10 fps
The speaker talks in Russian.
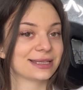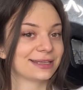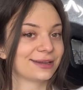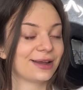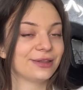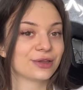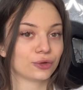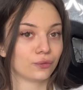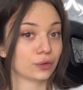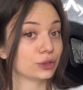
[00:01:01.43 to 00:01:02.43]
от экрана, а не то
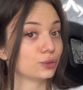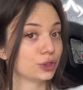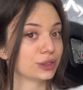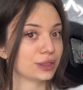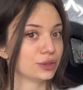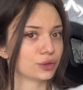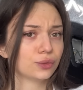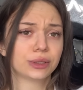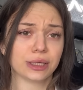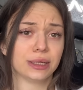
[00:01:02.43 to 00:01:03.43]
у вас случится
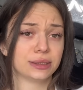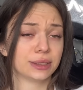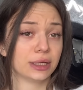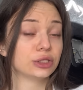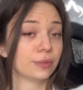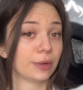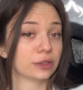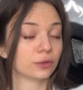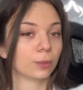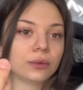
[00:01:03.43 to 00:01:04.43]
инсульт или сердечный
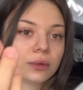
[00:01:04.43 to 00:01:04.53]
приступ.